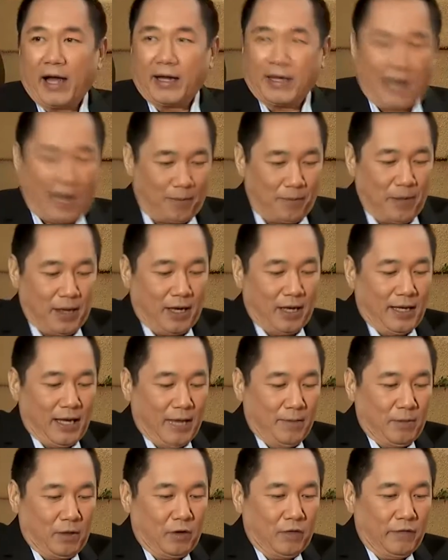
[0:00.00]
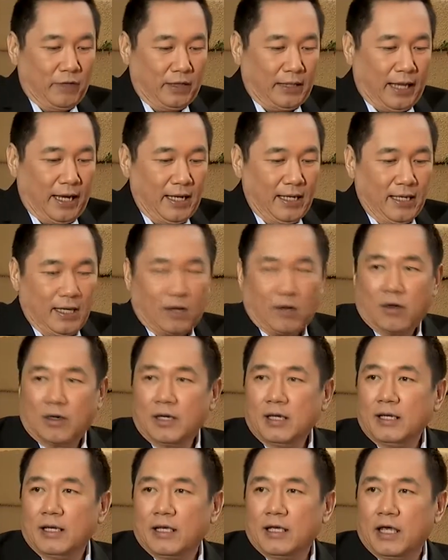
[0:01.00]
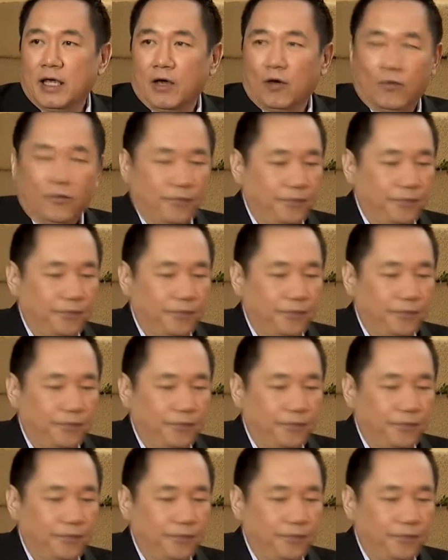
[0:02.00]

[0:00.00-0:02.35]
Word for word: đặc biệt ở đây mà quý vị thấy là có rất là nhiều